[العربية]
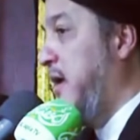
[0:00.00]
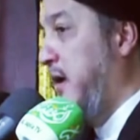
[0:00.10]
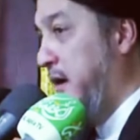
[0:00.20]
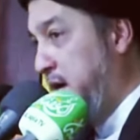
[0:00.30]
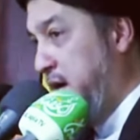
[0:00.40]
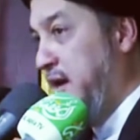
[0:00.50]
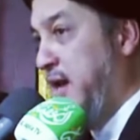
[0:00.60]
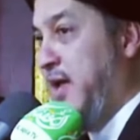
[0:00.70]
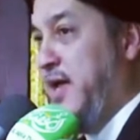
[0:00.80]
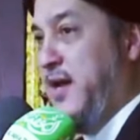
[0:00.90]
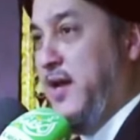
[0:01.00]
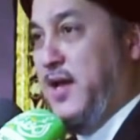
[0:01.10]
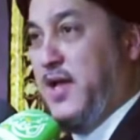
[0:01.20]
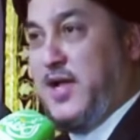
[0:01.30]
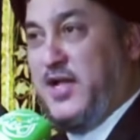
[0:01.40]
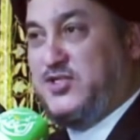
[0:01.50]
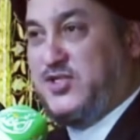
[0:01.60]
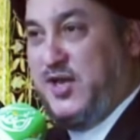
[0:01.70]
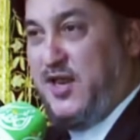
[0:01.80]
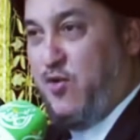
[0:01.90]
إن
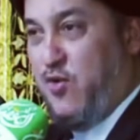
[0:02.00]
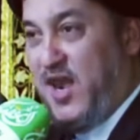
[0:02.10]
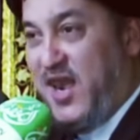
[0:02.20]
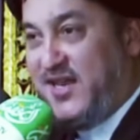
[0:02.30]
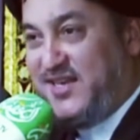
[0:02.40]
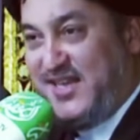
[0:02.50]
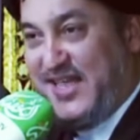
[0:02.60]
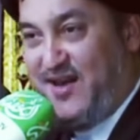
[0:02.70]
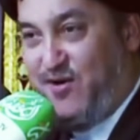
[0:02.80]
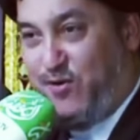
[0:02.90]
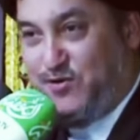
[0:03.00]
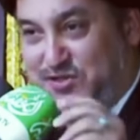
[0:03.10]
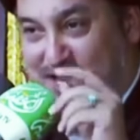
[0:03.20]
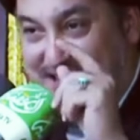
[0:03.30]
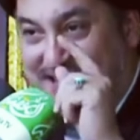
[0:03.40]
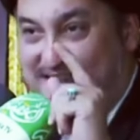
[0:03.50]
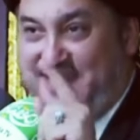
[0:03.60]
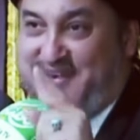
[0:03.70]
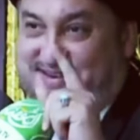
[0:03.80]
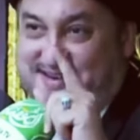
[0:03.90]
لقتل ولدي الحسين